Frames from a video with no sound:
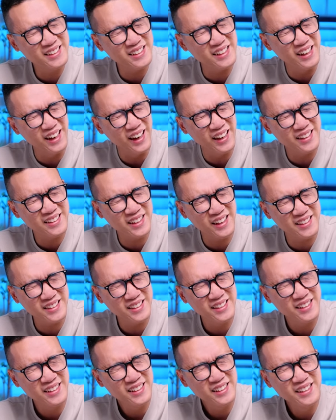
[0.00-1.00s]
cười thật
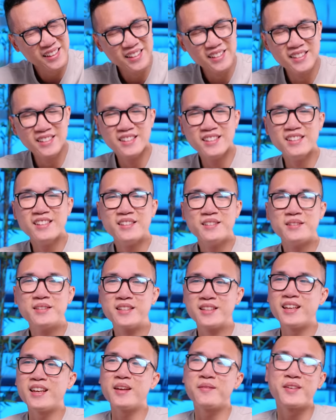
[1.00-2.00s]

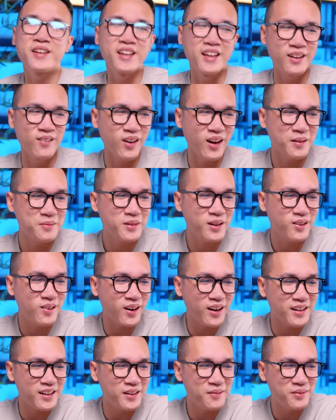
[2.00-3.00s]
cái này phải để nó after
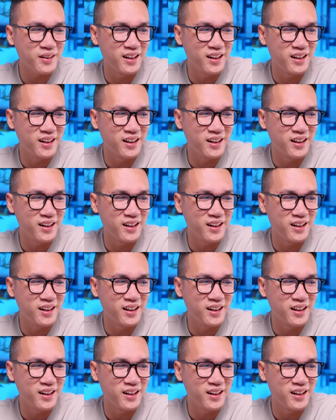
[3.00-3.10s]
credit